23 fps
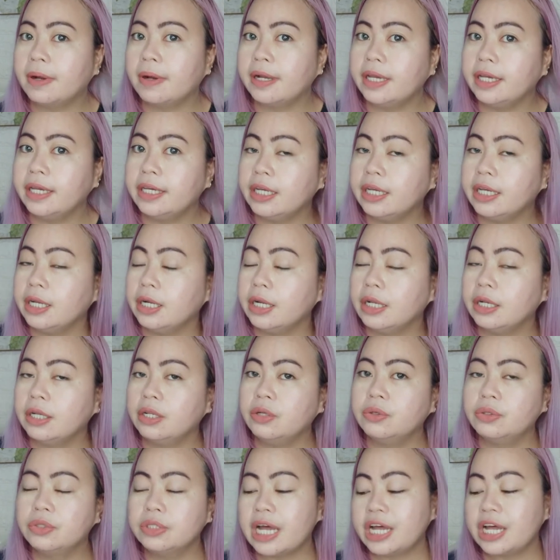magiging
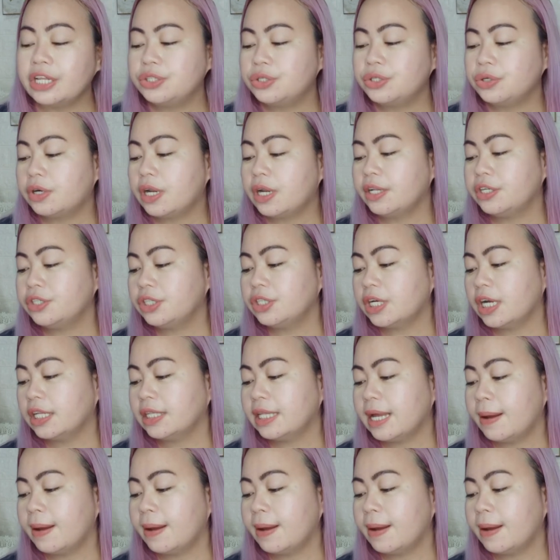look natural siya.